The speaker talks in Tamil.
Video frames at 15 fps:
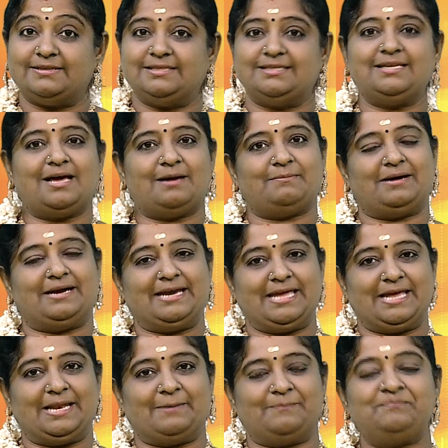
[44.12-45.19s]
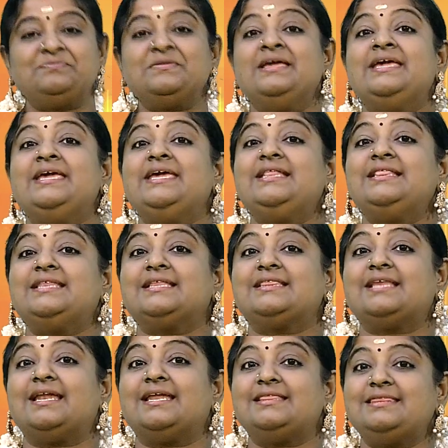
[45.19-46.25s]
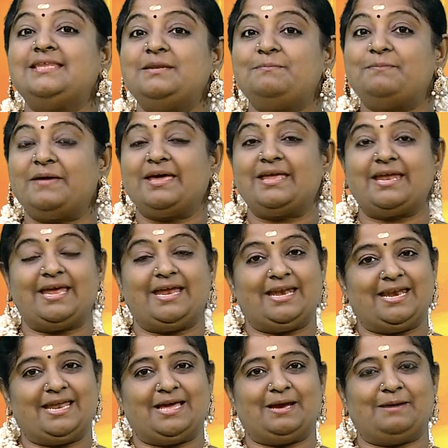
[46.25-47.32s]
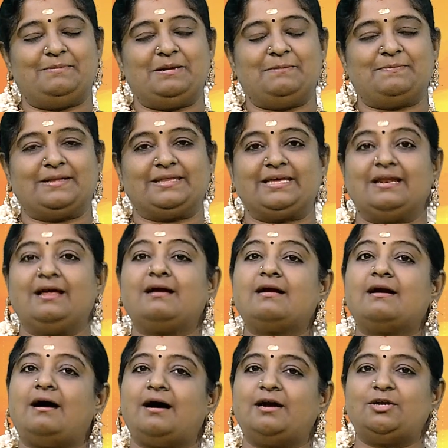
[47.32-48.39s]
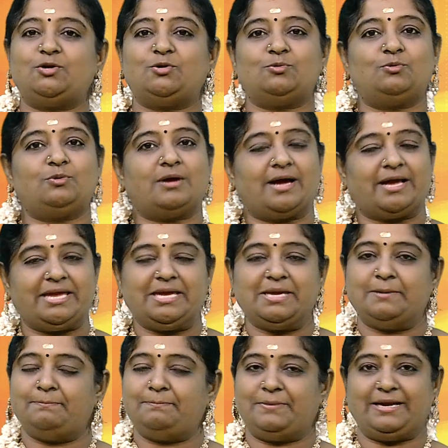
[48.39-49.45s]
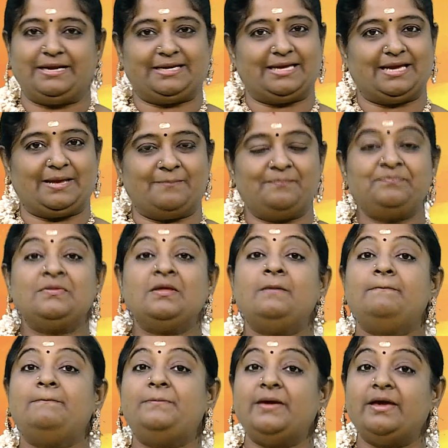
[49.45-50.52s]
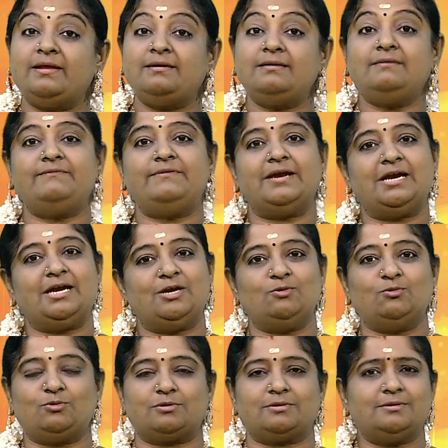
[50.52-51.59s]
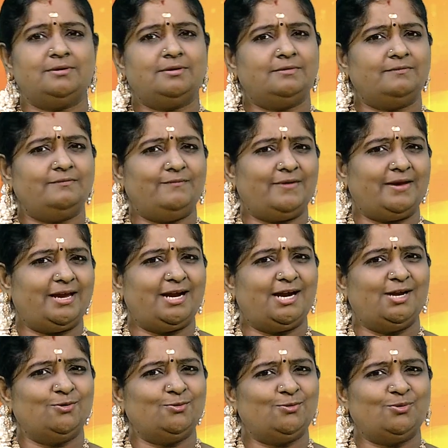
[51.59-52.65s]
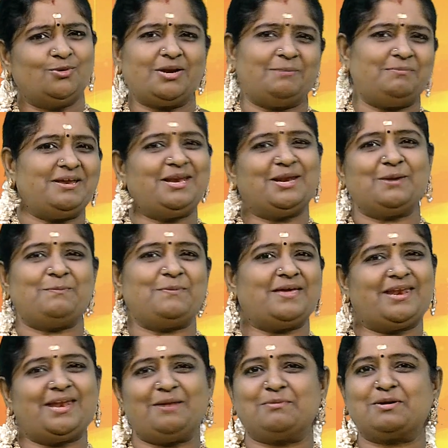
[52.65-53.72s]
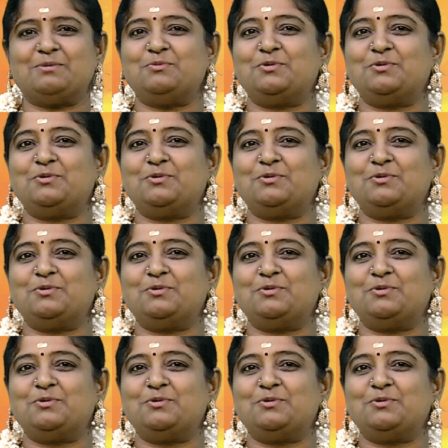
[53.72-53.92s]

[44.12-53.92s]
வந்து நாம் அடையலாம் இந்த தலத்தின் பெயர் என்ன அப்படின்னு பார்த்தீங்கன்னா காட்டூர் பேட்டை பெருவேளூர் வேலூர் அப்படின்ற பேரே நமக்கு